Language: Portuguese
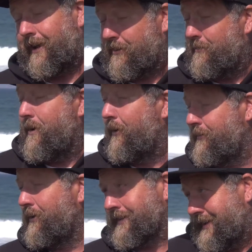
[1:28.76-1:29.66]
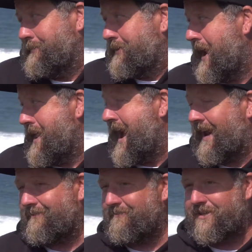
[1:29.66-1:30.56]
claro, como é óbvio, nós queremos
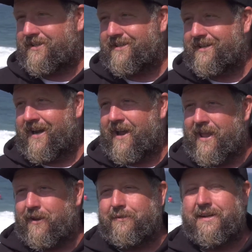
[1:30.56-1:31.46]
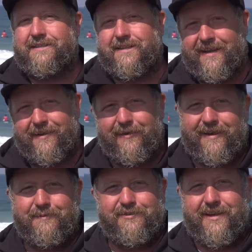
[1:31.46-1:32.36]
ganhar, mas se ganhar o Iriceira não
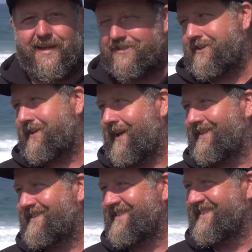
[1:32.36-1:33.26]
iremos ficar chateados.